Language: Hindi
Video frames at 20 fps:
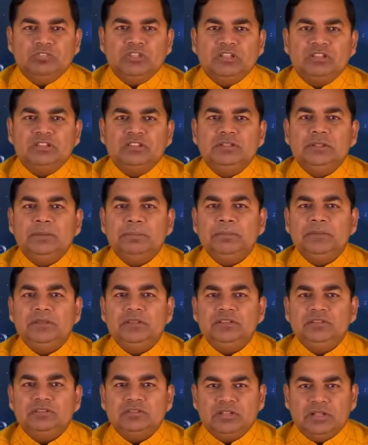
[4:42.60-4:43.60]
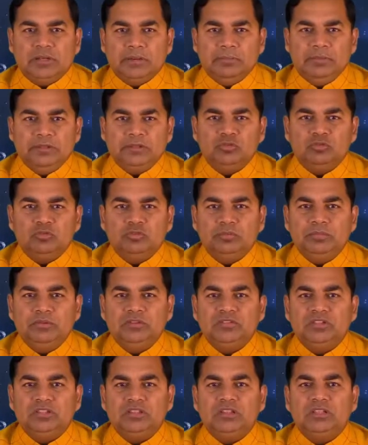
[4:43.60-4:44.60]
यद्यपि सर्वेष्वपि
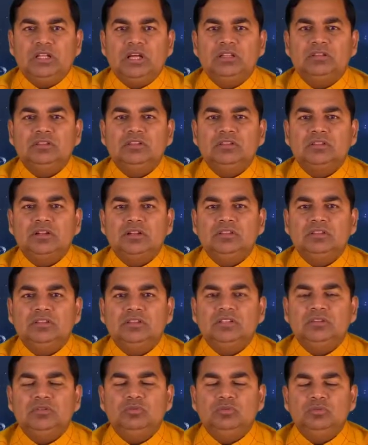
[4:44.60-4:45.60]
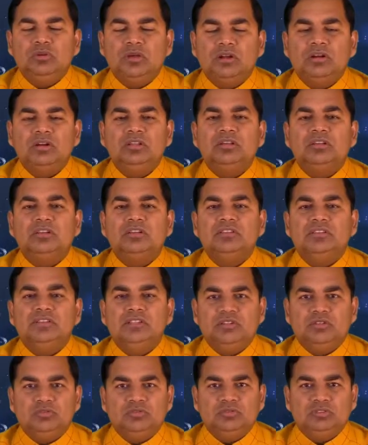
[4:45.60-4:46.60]
सिद्धान्तग्रन्थेषु
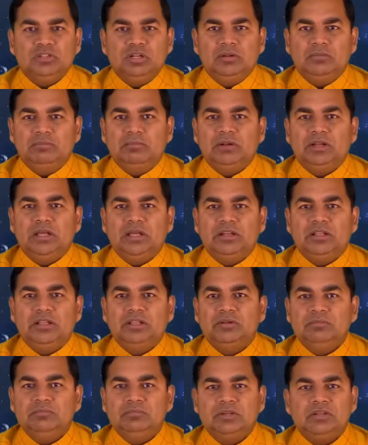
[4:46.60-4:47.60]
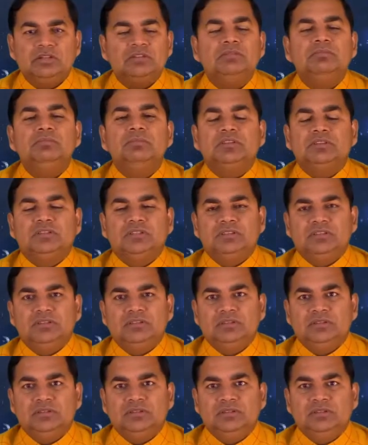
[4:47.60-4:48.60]
करणग्रन्थेषु च लम्बनानयनं कृतं वर्तते
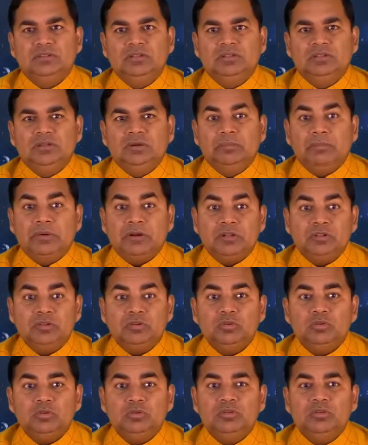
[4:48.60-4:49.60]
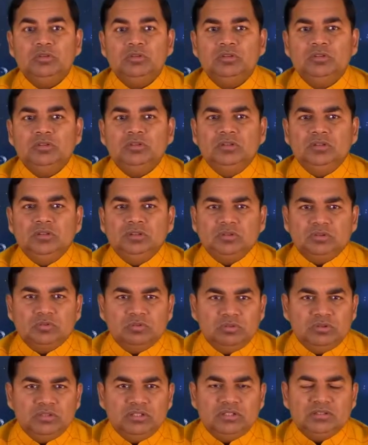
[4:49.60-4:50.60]
परन्तु
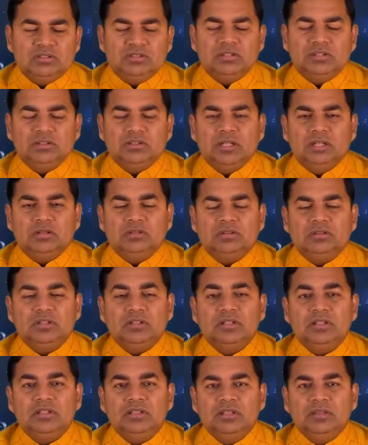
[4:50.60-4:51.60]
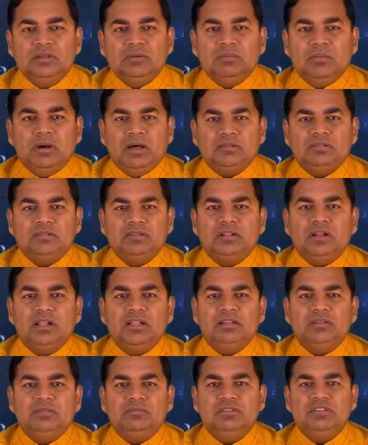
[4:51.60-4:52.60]
सूर्यसिद्धान्ते
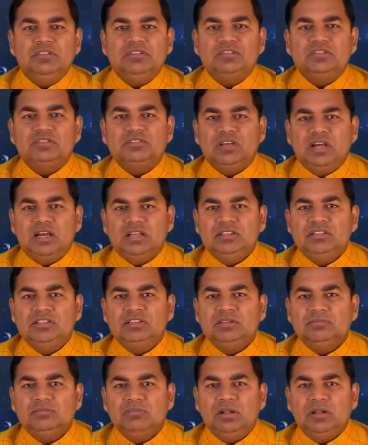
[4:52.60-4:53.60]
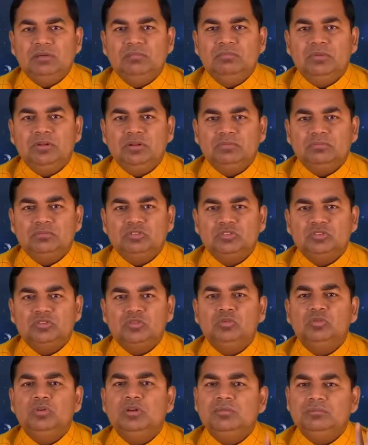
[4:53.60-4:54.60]
भास्करादिभिश्च साधितं लम्बनं
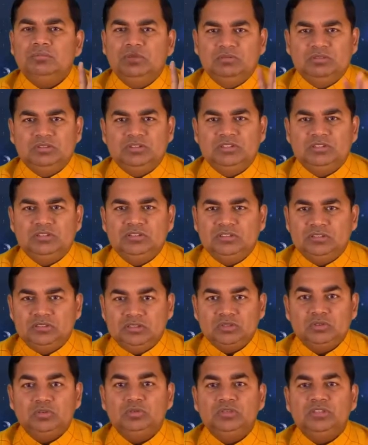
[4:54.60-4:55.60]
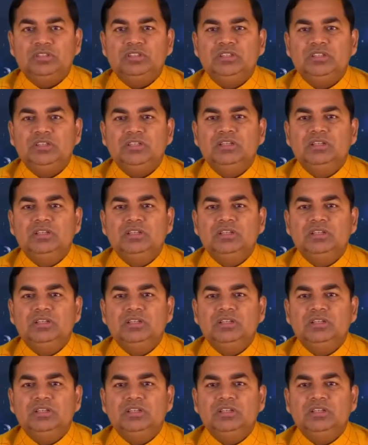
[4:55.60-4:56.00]
स्थूलं भवति यतो हि